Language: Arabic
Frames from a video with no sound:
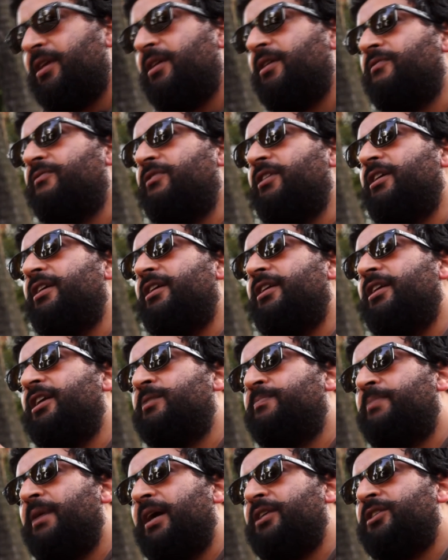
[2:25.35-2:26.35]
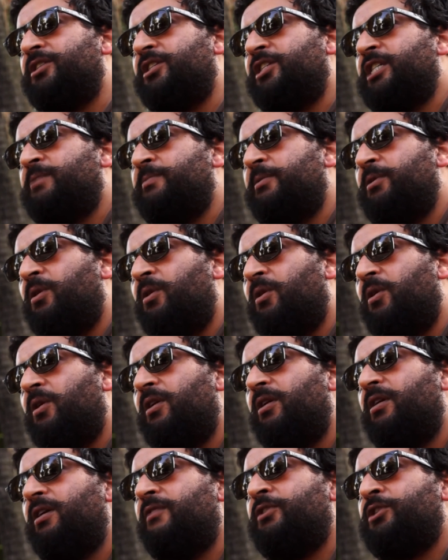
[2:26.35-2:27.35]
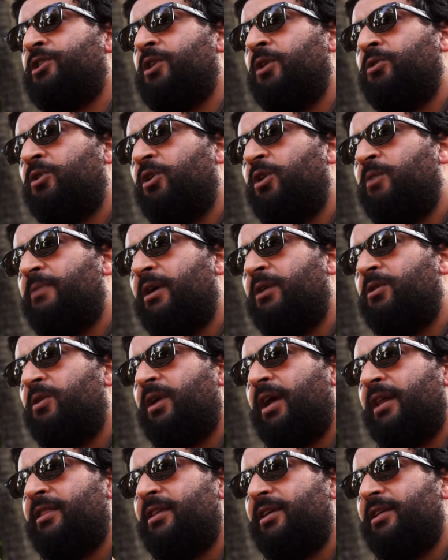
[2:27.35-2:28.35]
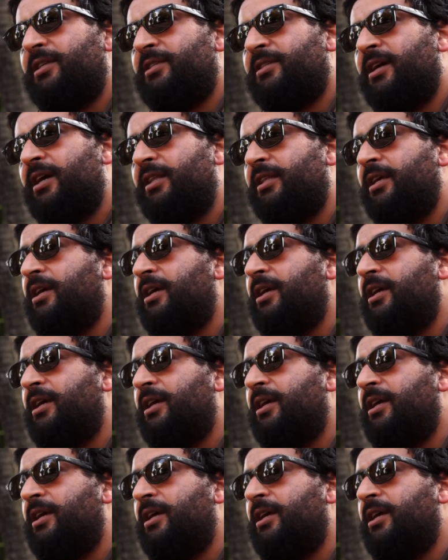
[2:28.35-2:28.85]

في سباس جاسمين هول في سونتر اوربان نور حدا الانصار